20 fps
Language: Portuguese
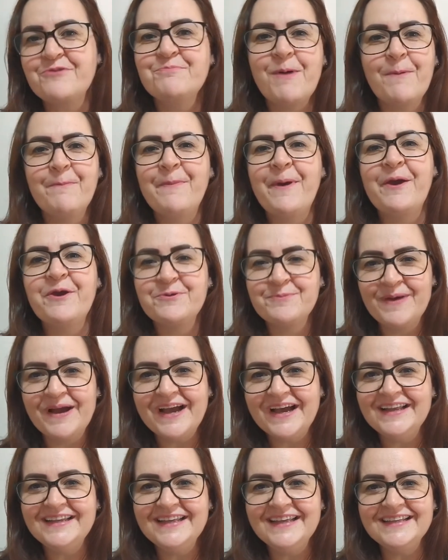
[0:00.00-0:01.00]
um papel e uma
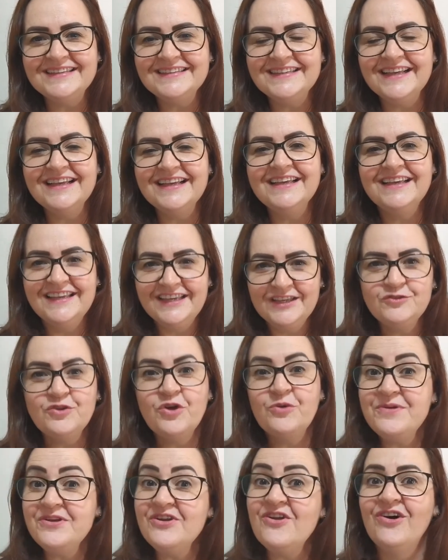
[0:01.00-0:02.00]
caneta e
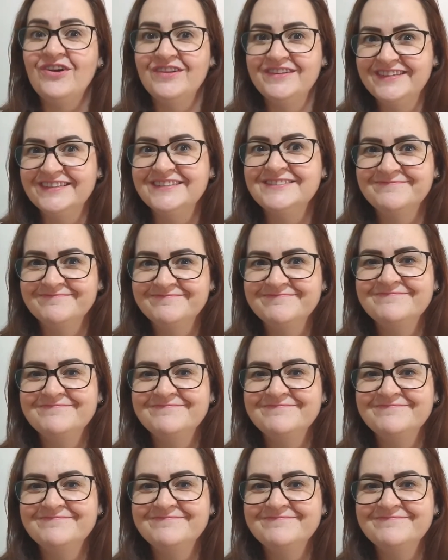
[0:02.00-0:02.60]
tome nota